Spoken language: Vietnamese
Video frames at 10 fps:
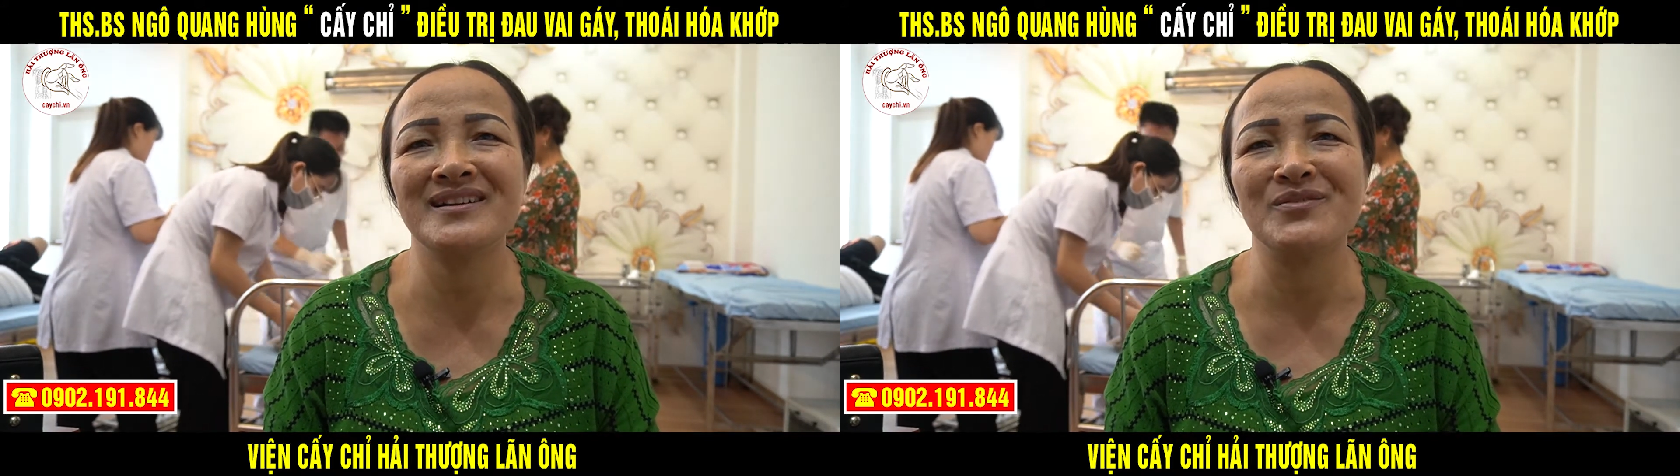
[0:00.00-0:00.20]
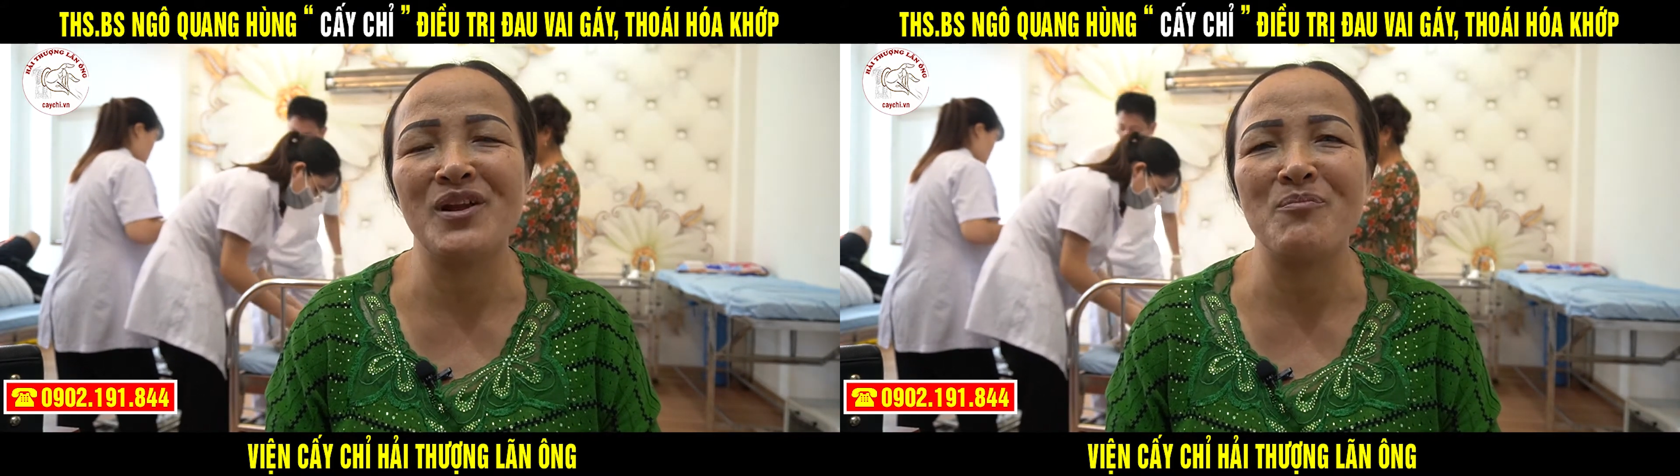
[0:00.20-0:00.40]

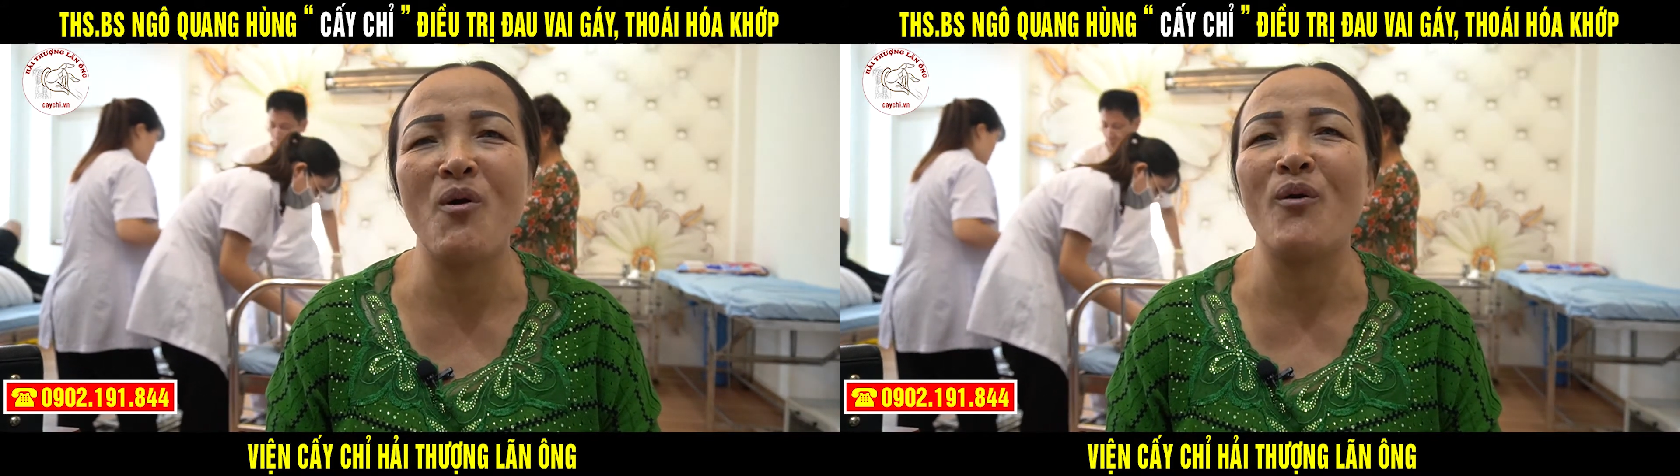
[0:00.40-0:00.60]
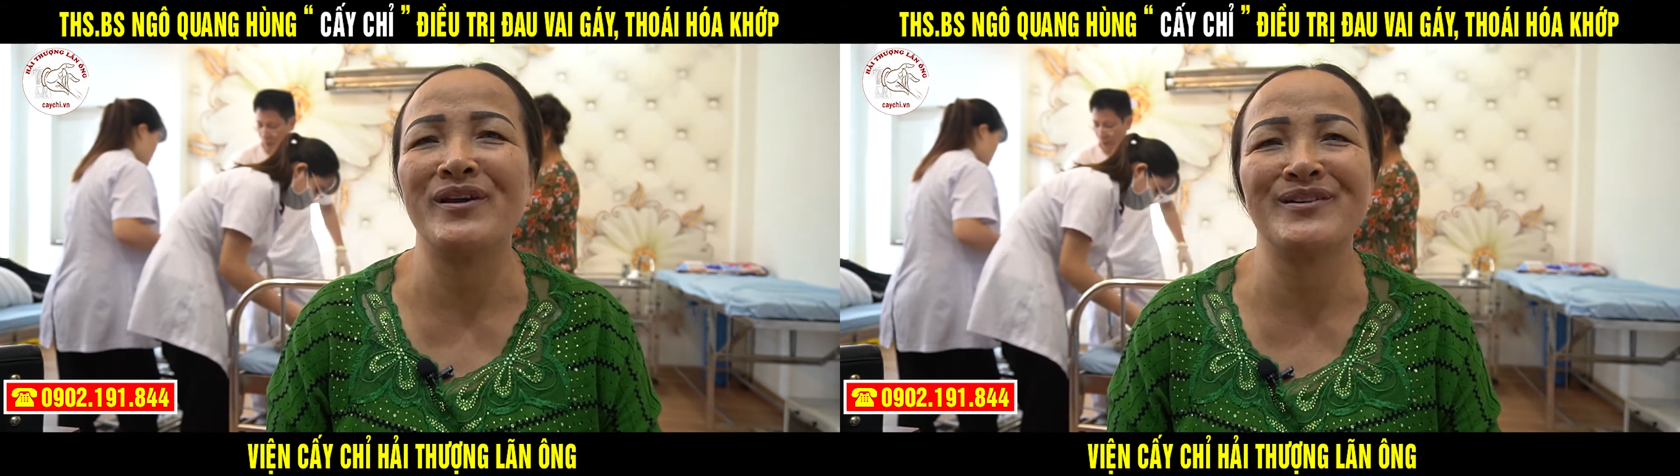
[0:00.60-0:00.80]
kiểu là
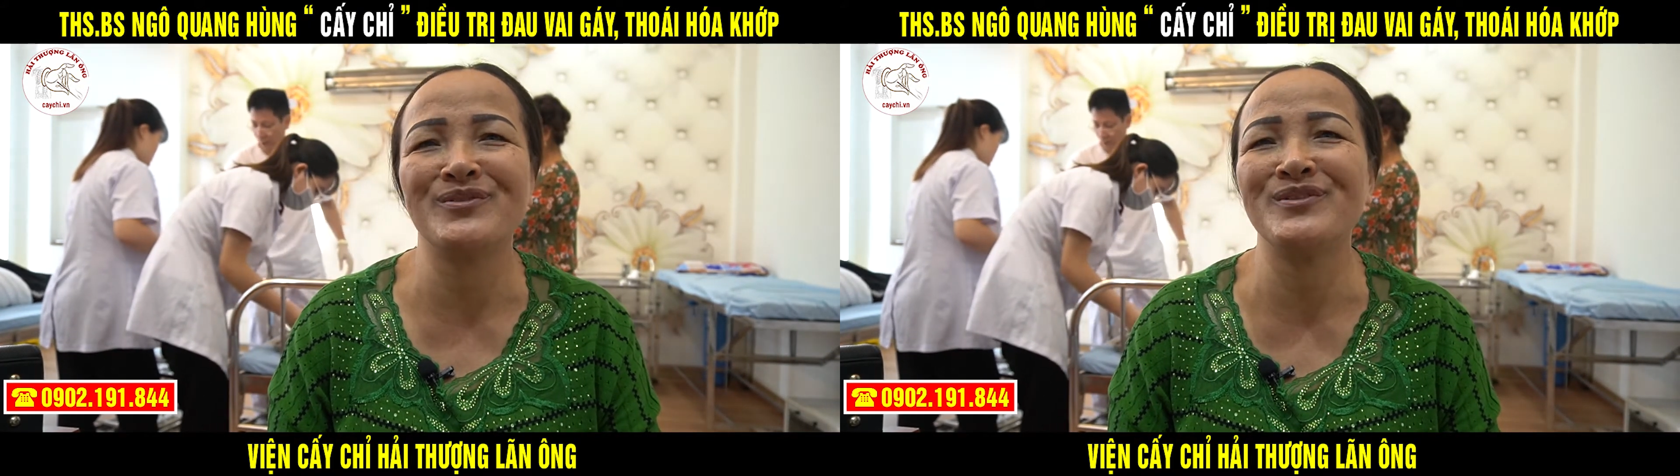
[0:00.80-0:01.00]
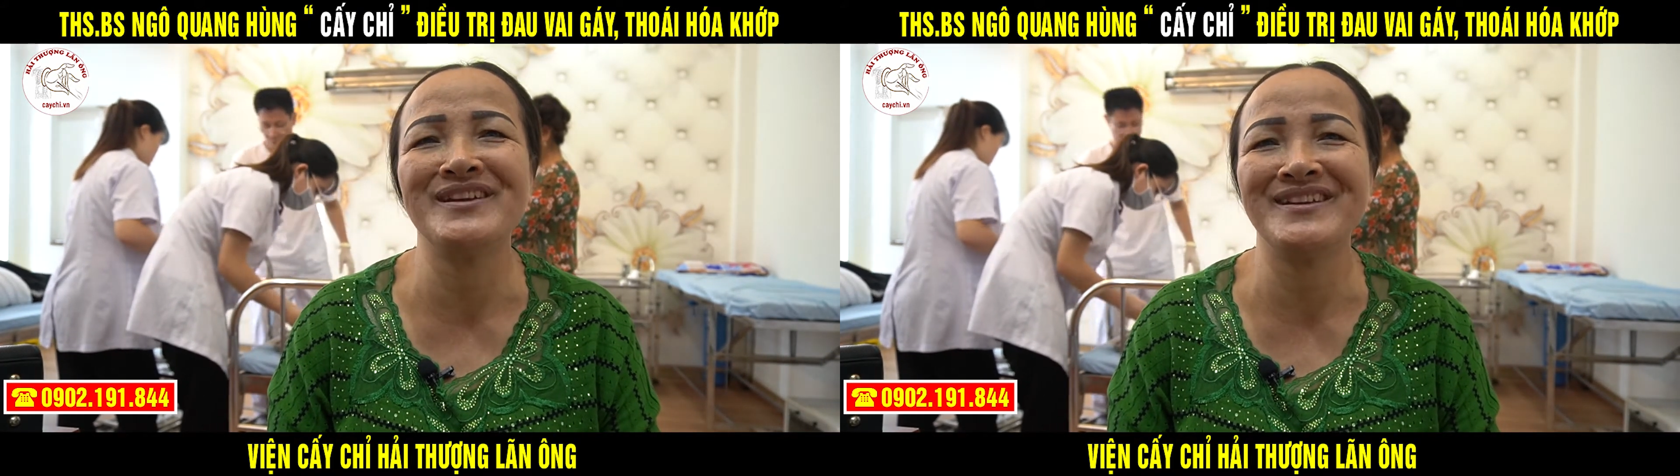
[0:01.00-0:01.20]
mỏi hay là
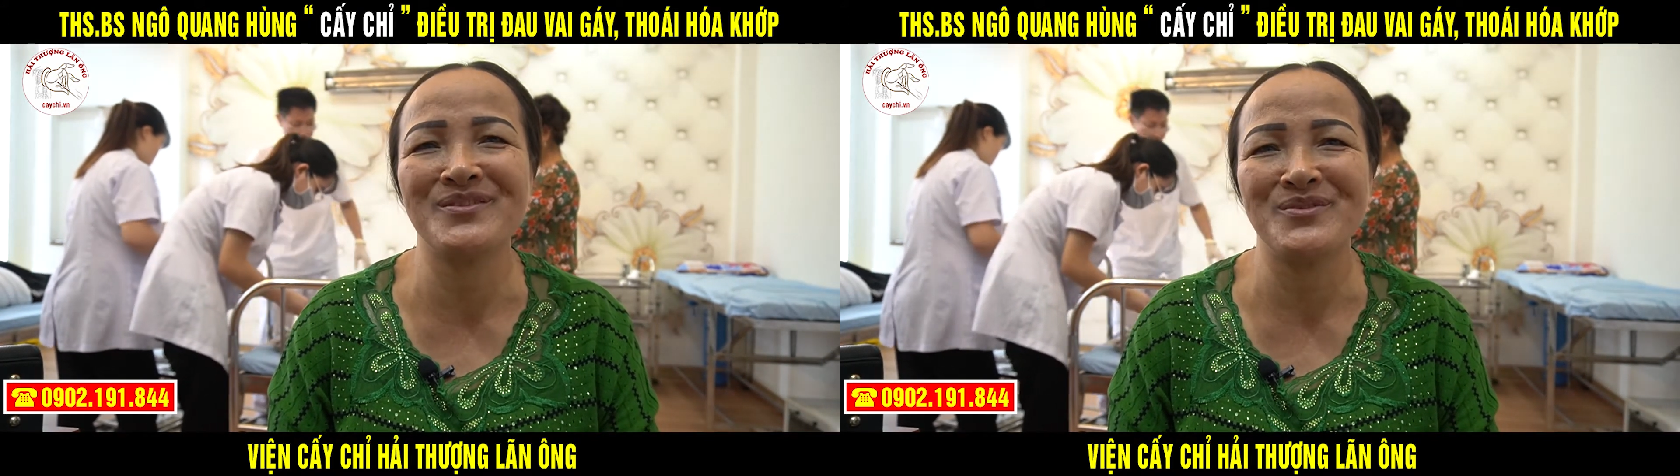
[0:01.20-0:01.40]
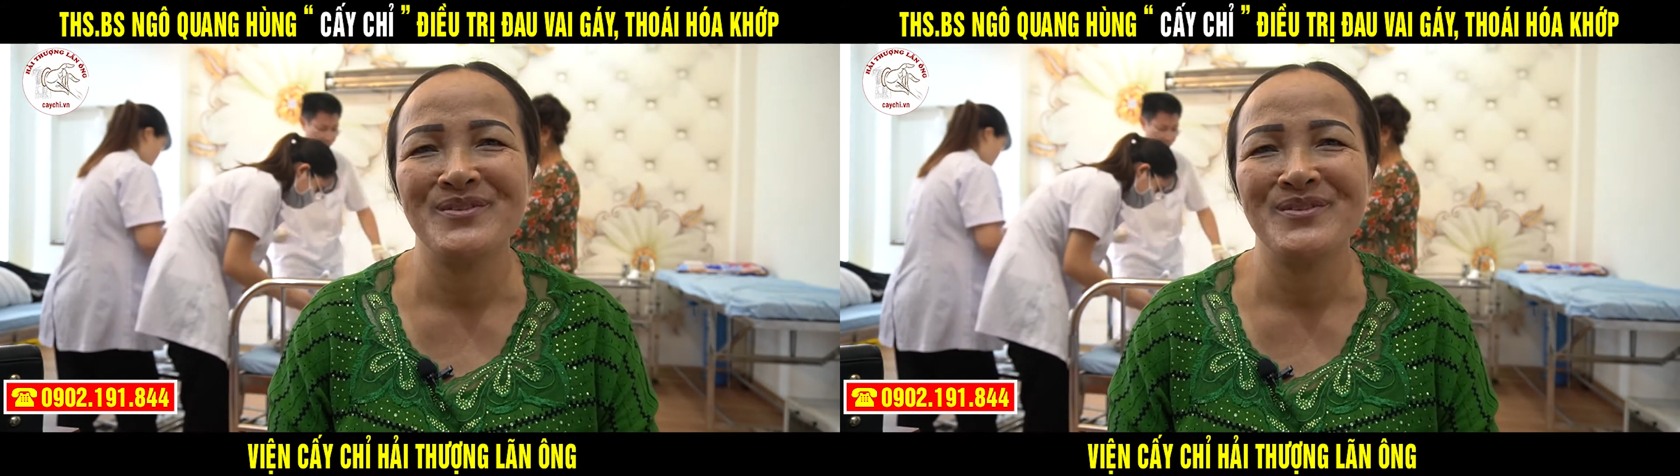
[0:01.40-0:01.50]
tôi đi thôi